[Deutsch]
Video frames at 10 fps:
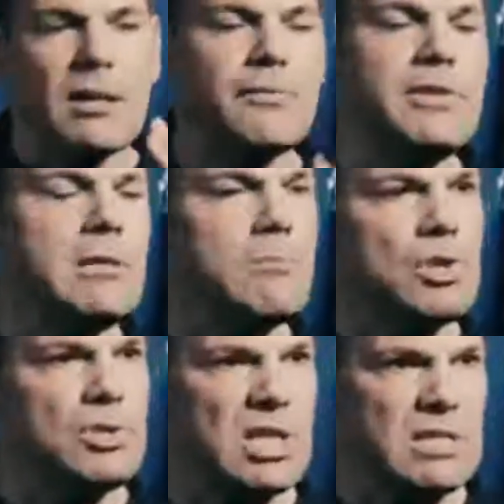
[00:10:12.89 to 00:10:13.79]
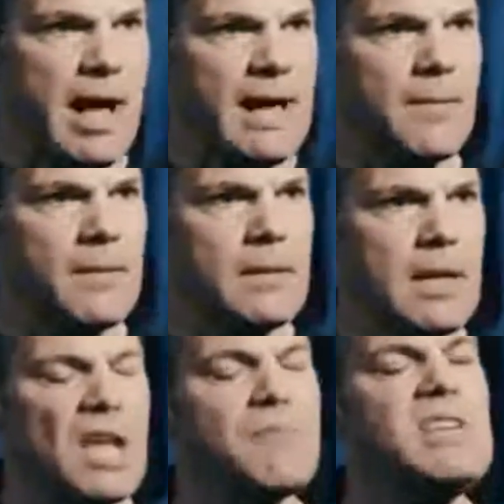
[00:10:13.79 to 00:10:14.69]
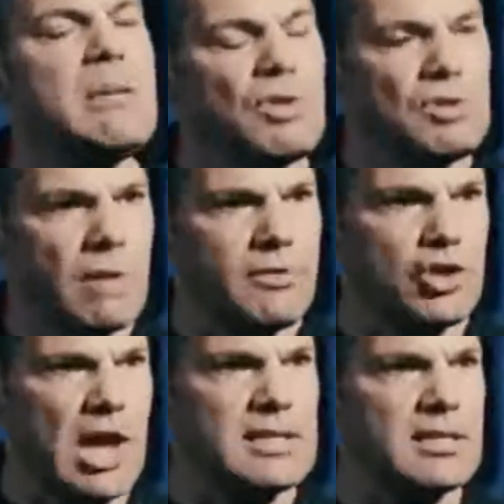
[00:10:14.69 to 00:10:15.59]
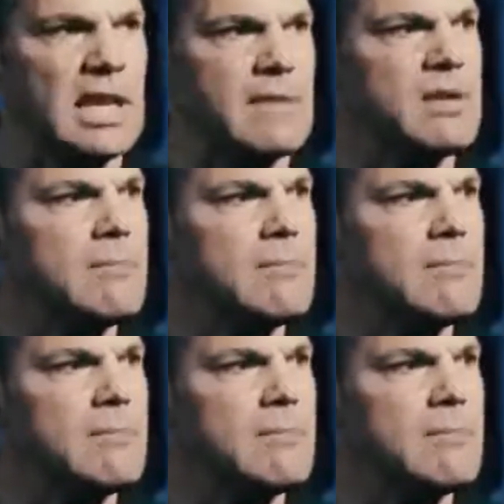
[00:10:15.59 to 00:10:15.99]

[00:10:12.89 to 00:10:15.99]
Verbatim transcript: Wir müssen das machen. Wir müssen auf die Straße gehen.